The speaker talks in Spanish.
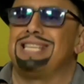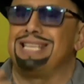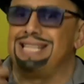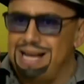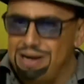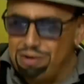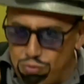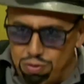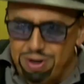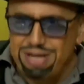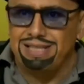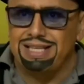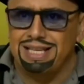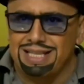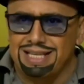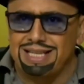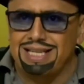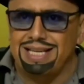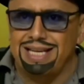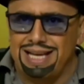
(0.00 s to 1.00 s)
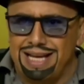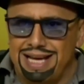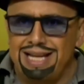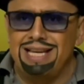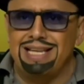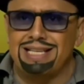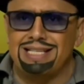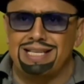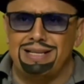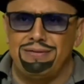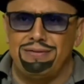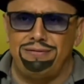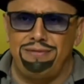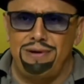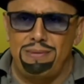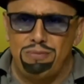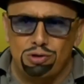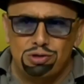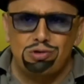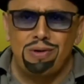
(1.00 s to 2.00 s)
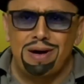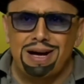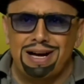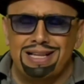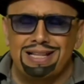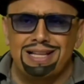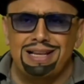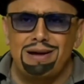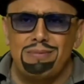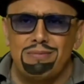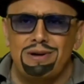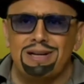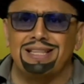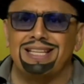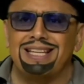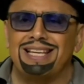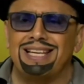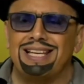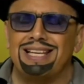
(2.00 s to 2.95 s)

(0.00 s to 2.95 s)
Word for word: se dan cuenta de que él es el famoso ángel de la muerte,